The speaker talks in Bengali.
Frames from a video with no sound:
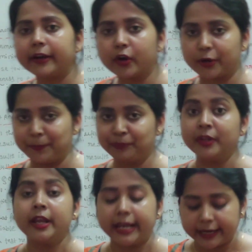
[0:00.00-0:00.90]
এরর
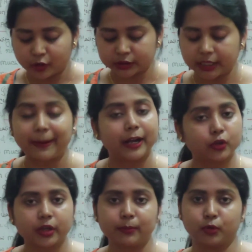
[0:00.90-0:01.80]
এই কথাটা
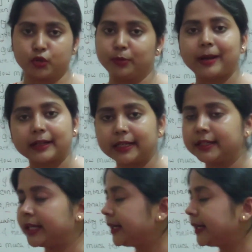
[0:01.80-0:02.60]
ভালো করে বোঝো বাংলার